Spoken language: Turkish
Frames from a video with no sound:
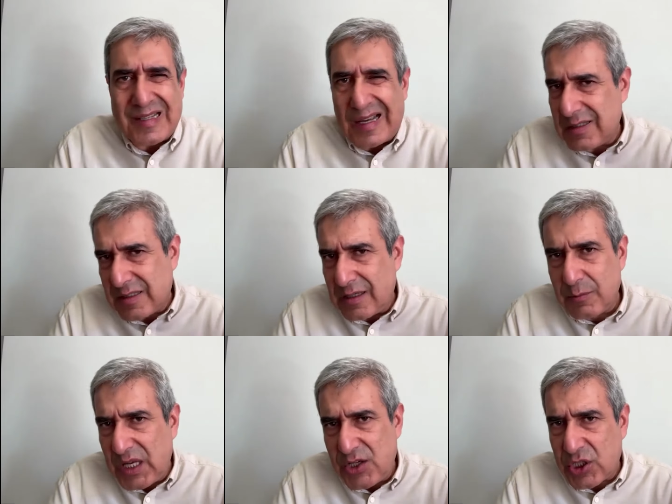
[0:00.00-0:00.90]
ta,
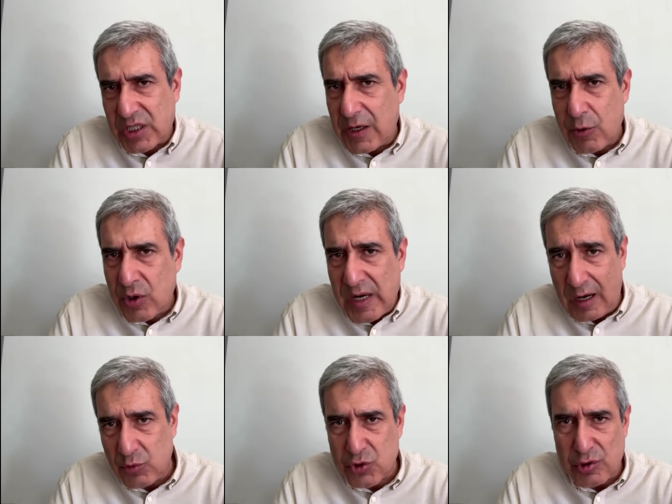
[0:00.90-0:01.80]
tanım değişikliği yok
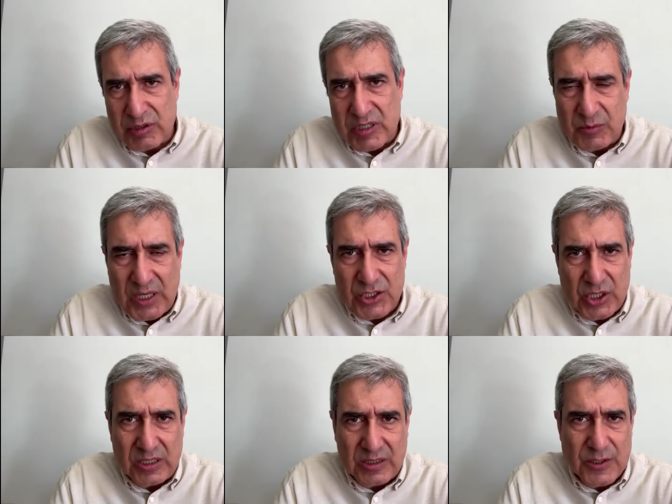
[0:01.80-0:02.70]
yani bu soykırımda,
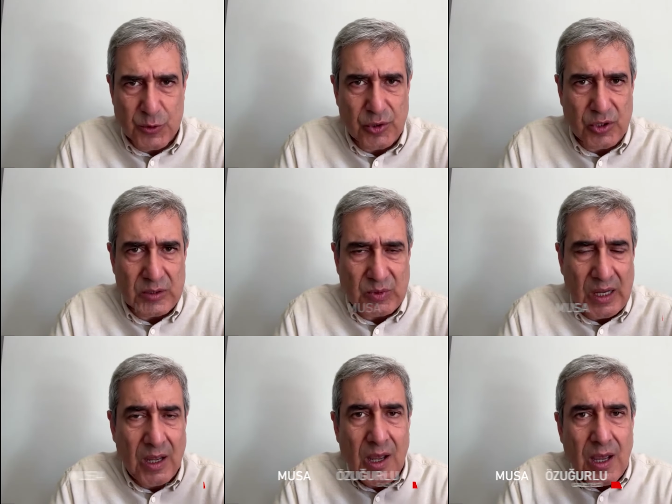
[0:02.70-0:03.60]
yaşadıkları soykırımda.